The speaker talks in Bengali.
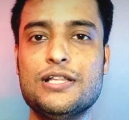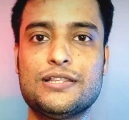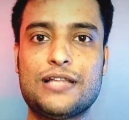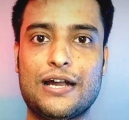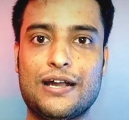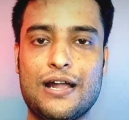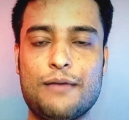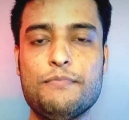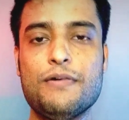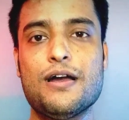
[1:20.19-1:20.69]

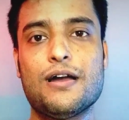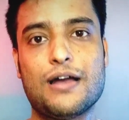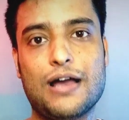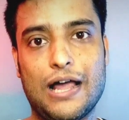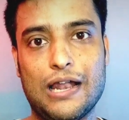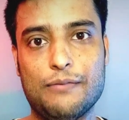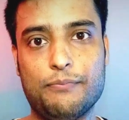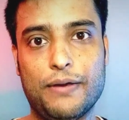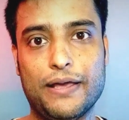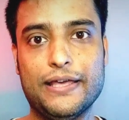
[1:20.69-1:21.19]
তার নাম
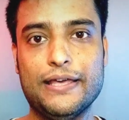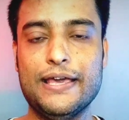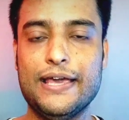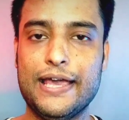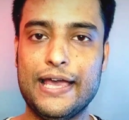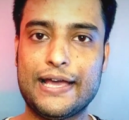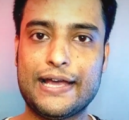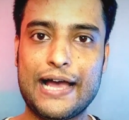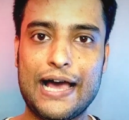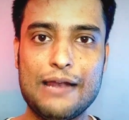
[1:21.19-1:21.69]
কালপাই
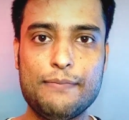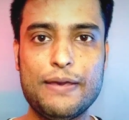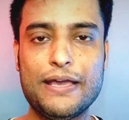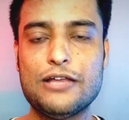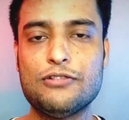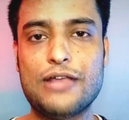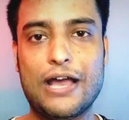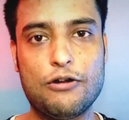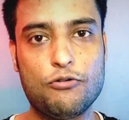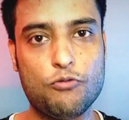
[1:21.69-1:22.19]
এই কালপাই কিন্তু